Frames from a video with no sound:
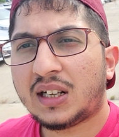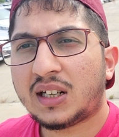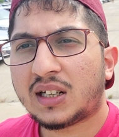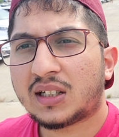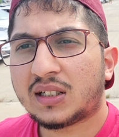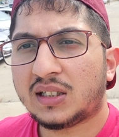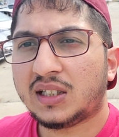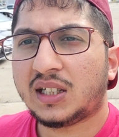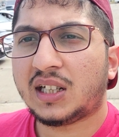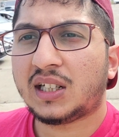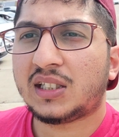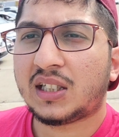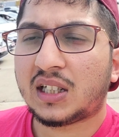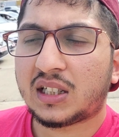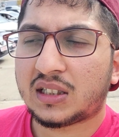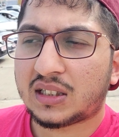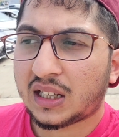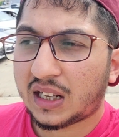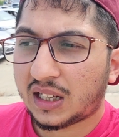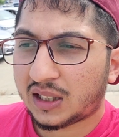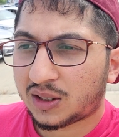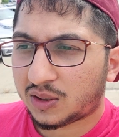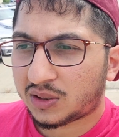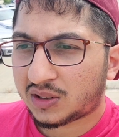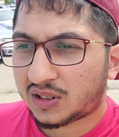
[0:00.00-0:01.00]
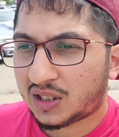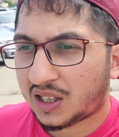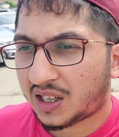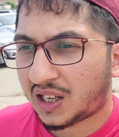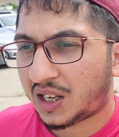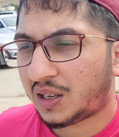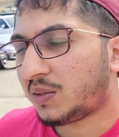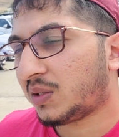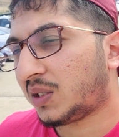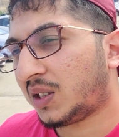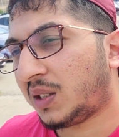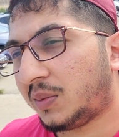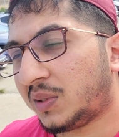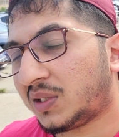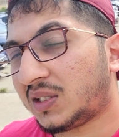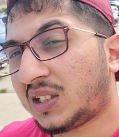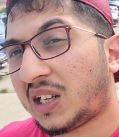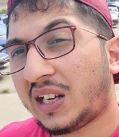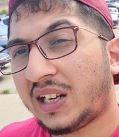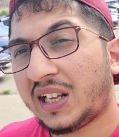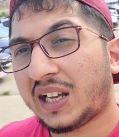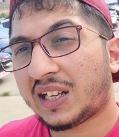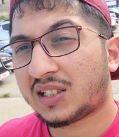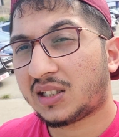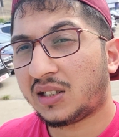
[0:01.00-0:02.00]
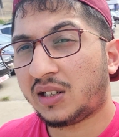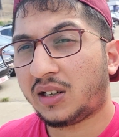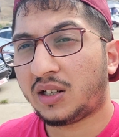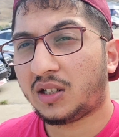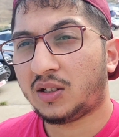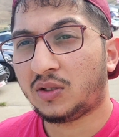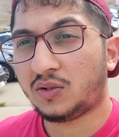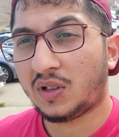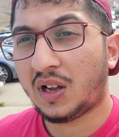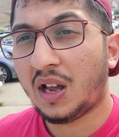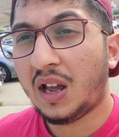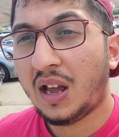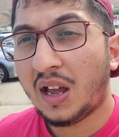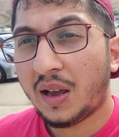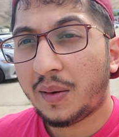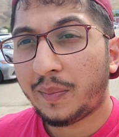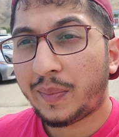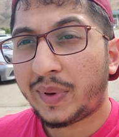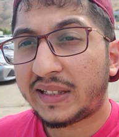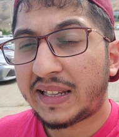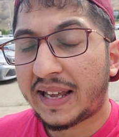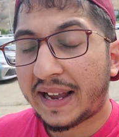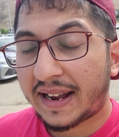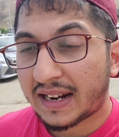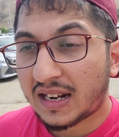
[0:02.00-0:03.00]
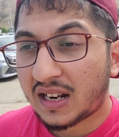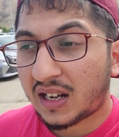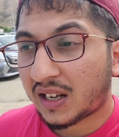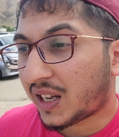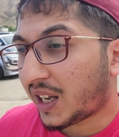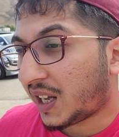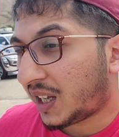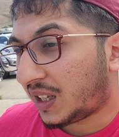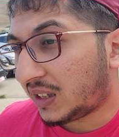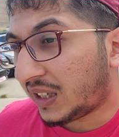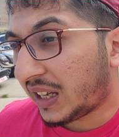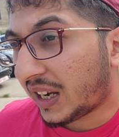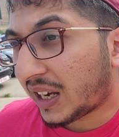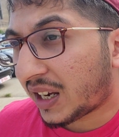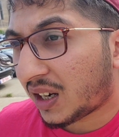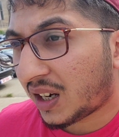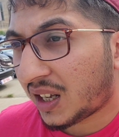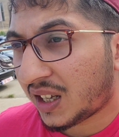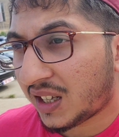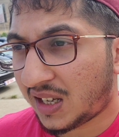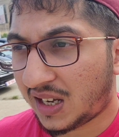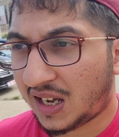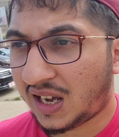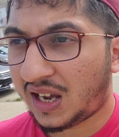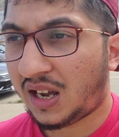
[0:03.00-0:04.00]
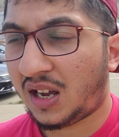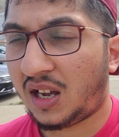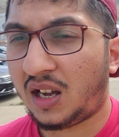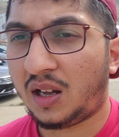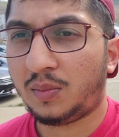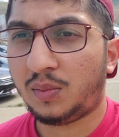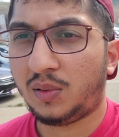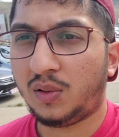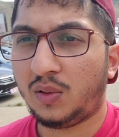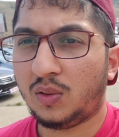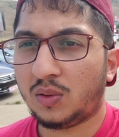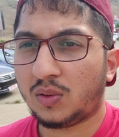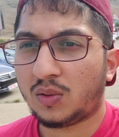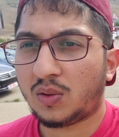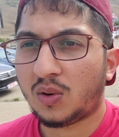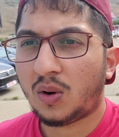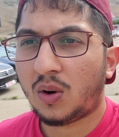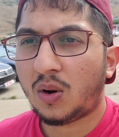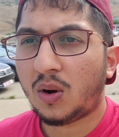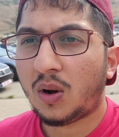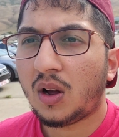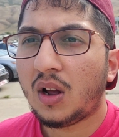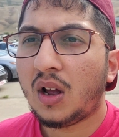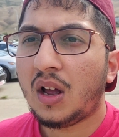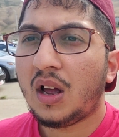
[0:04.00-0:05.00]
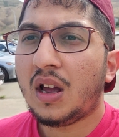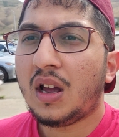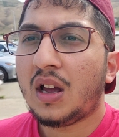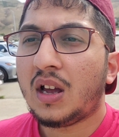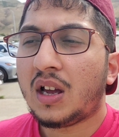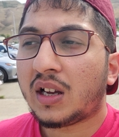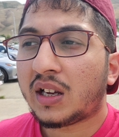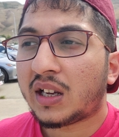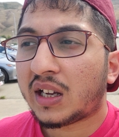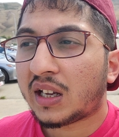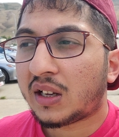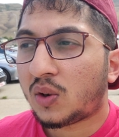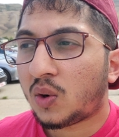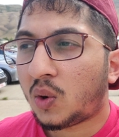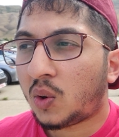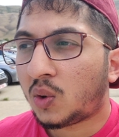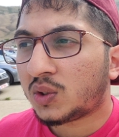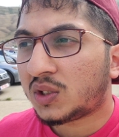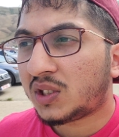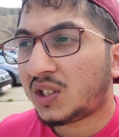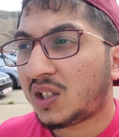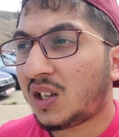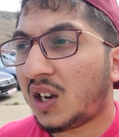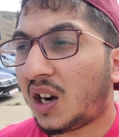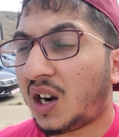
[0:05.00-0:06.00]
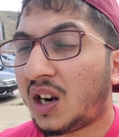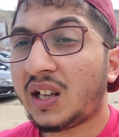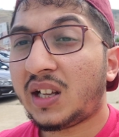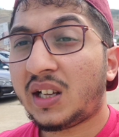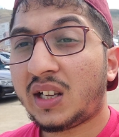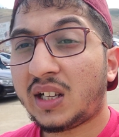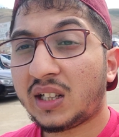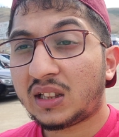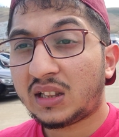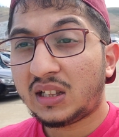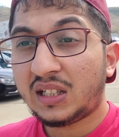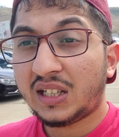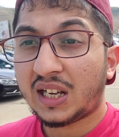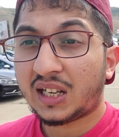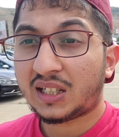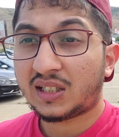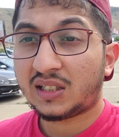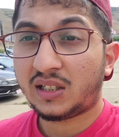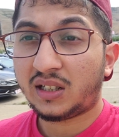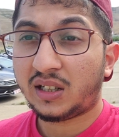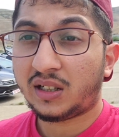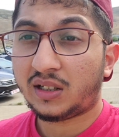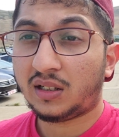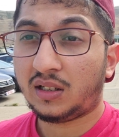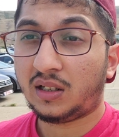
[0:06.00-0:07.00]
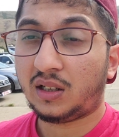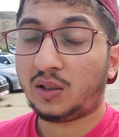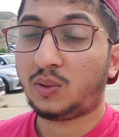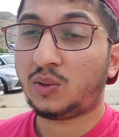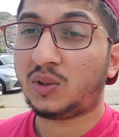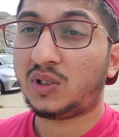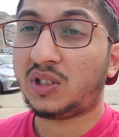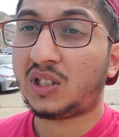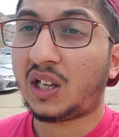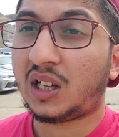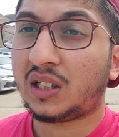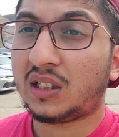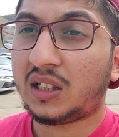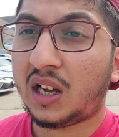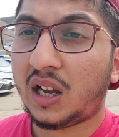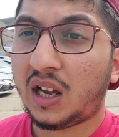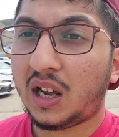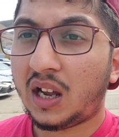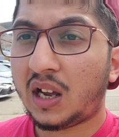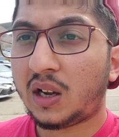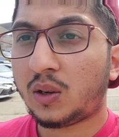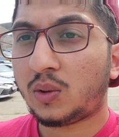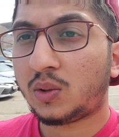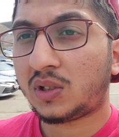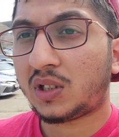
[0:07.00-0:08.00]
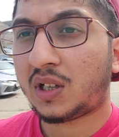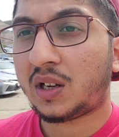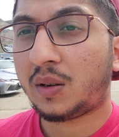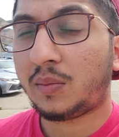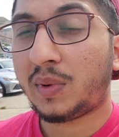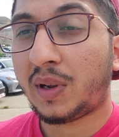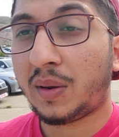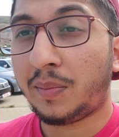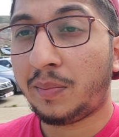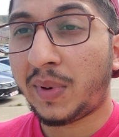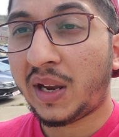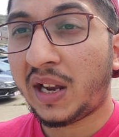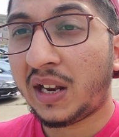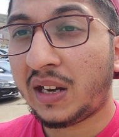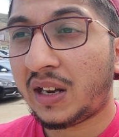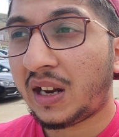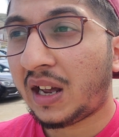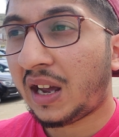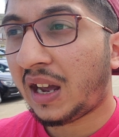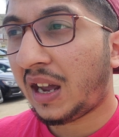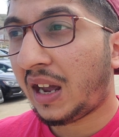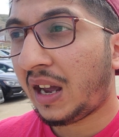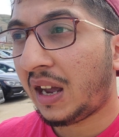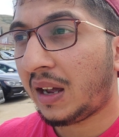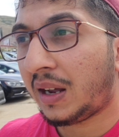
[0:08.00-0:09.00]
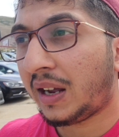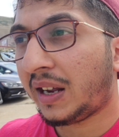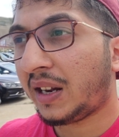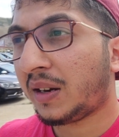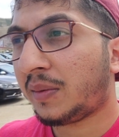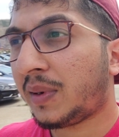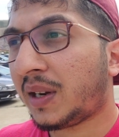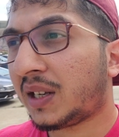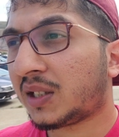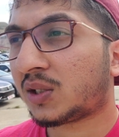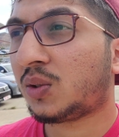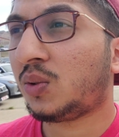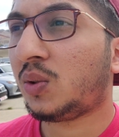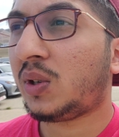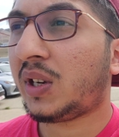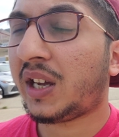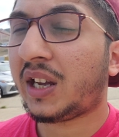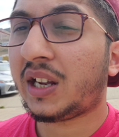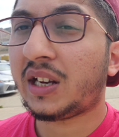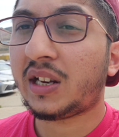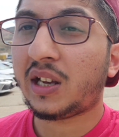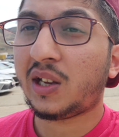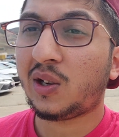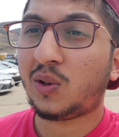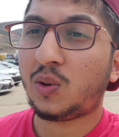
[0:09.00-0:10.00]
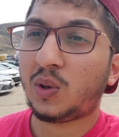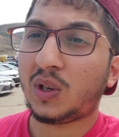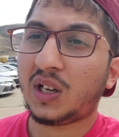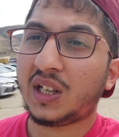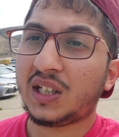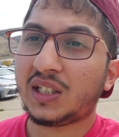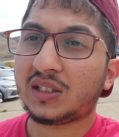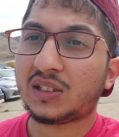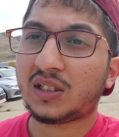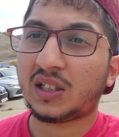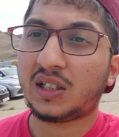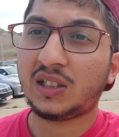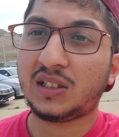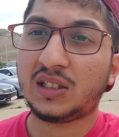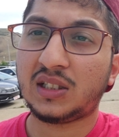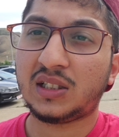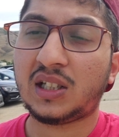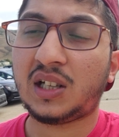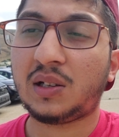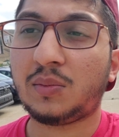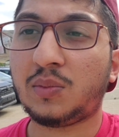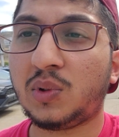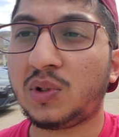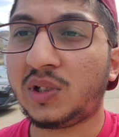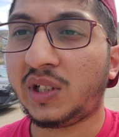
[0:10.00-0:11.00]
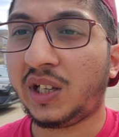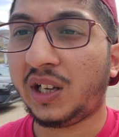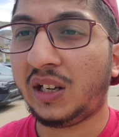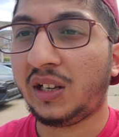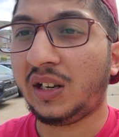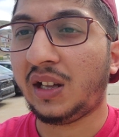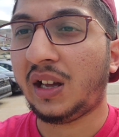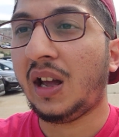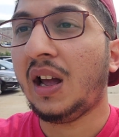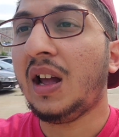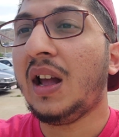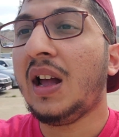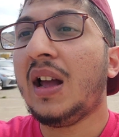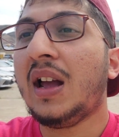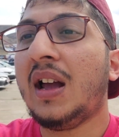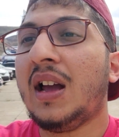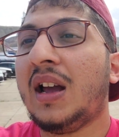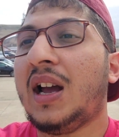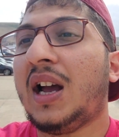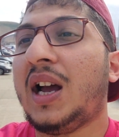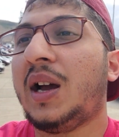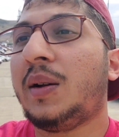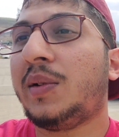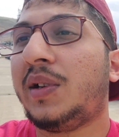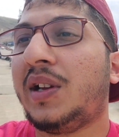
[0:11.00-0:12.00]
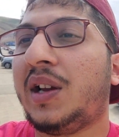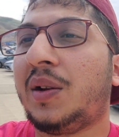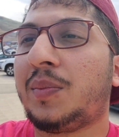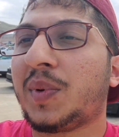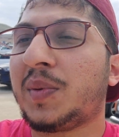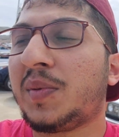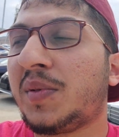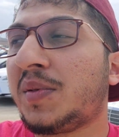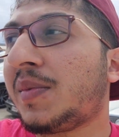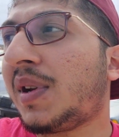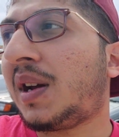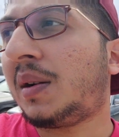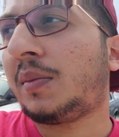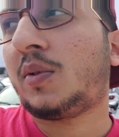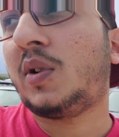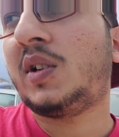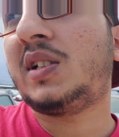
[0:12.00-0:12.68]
कर दिया जाता है तो इसका क्या मतलब है सारी एक्सीडेंटल होते हैं फिर देखना क्या है देखना ये है आप लोगों को कि कौन सी गाड़ी कितनी एक्सीडेंटल है कुछ ज़्यादा है कुछ कम है मेन है एयर बैग्स खुले हैं नहीं खुले ये सारी चीज़ें आपको देखनी है अब यहाँ पर भी मैं आपको